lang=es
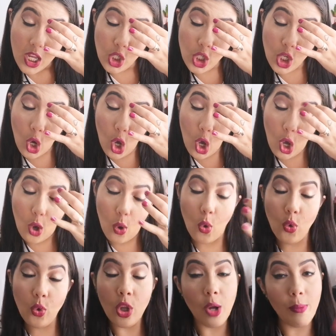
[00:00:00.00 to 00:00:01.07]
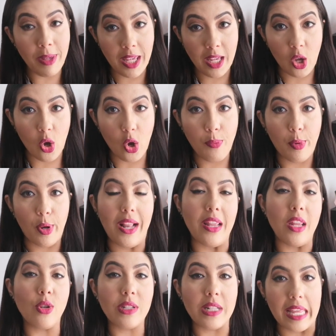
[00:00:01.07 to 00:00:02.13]
yo un domingo por
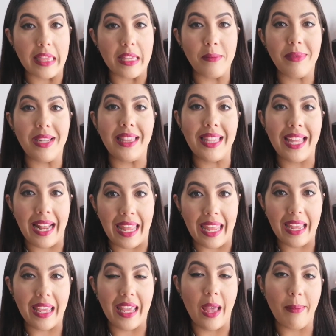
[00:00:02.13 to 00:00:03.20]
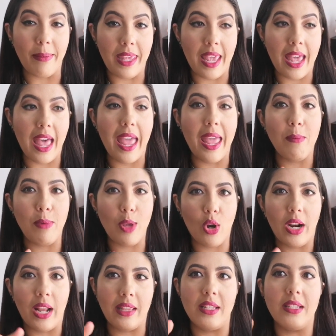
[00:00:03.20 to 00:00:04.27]
el newsletter me enteré que había envío
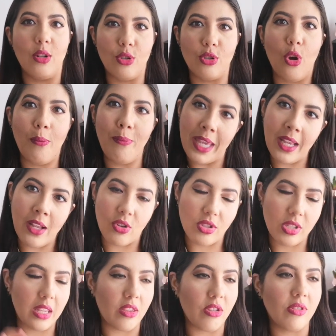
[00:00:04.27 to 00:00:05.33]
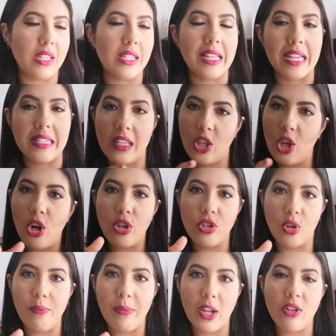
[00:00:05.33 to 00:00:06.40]
gratis los domingos, entonces casi todos
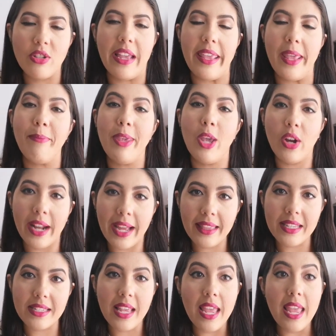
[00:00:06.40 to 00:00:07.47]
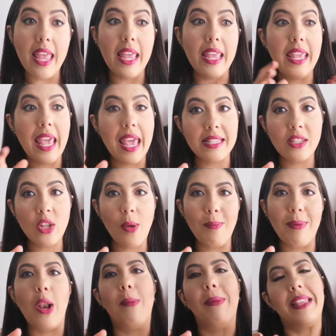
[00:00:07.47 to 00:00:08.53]
los domingos hay envío gratis y eso
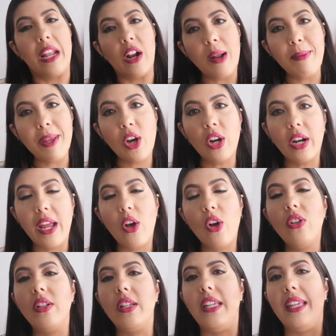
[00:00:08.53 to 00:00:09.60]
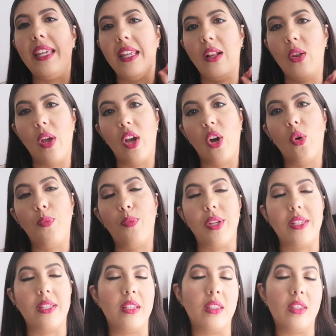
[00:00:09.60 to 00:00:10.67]
me lo mandaron a mi correo y luego
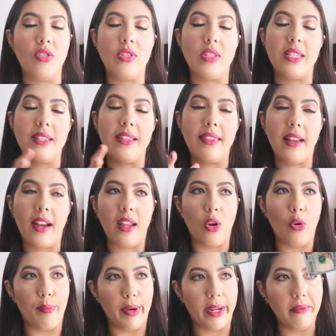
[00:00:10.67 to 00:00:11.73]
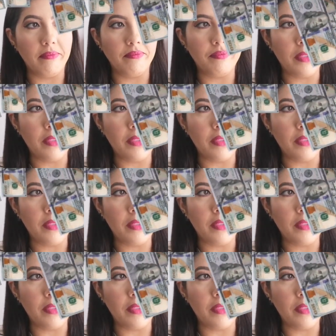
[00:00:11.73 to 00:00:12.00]
pues entonces entré y compré.